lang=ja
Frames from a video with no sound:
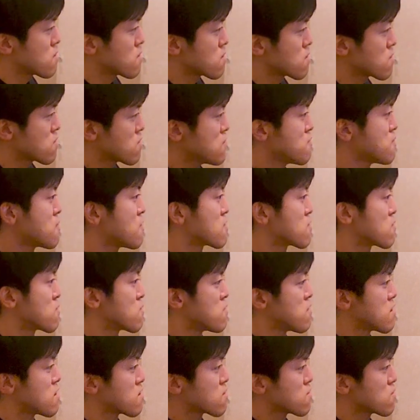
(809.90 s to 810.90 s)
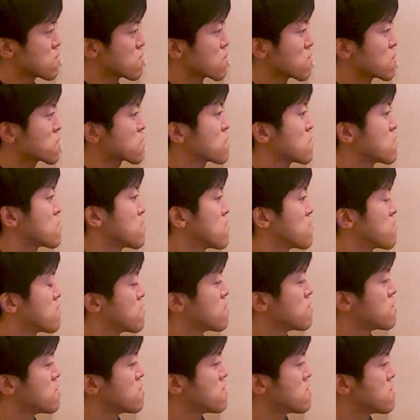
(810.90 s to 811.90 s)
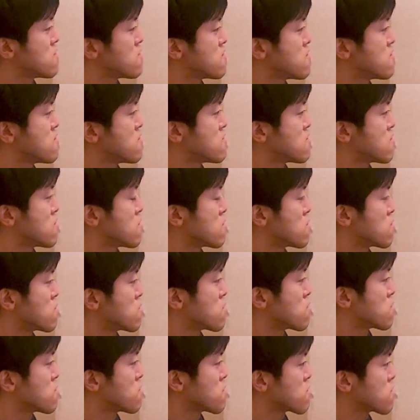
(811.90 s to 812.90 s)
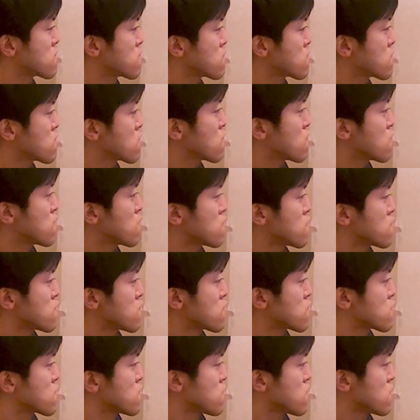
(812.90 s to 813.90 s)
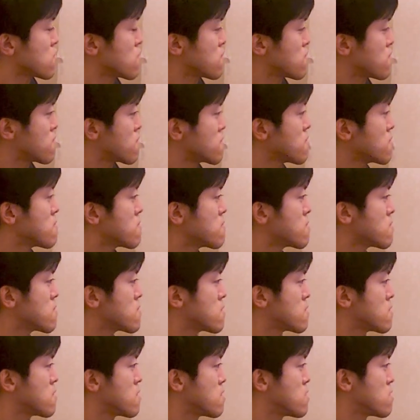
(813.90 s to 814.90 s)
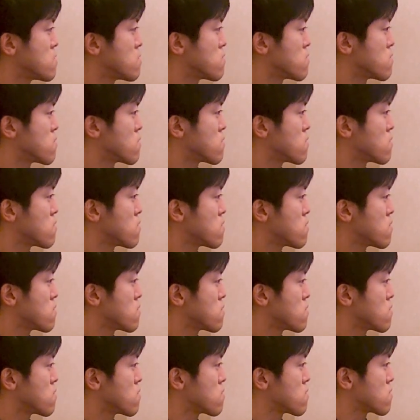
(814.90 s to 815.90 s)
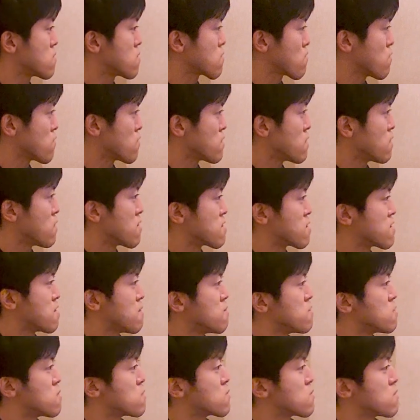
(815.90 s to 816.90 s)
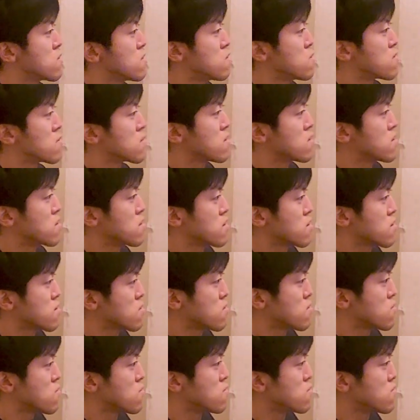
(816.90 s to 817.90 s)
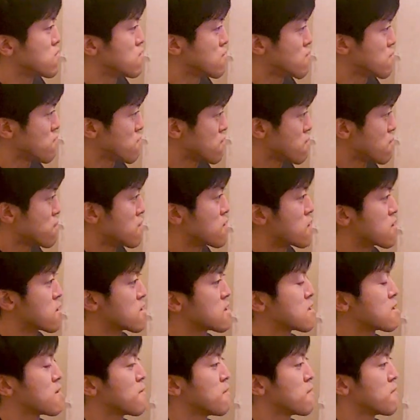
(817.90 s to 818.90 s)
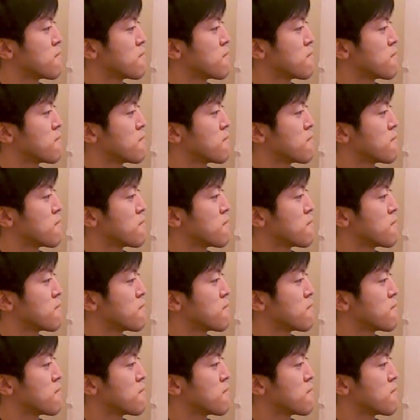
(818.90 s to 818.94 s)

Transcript: シューマンはその逆のことを指示しているので、まあ、そういうところもちょっと、あのこだわってみるといいのかなというふうに思います。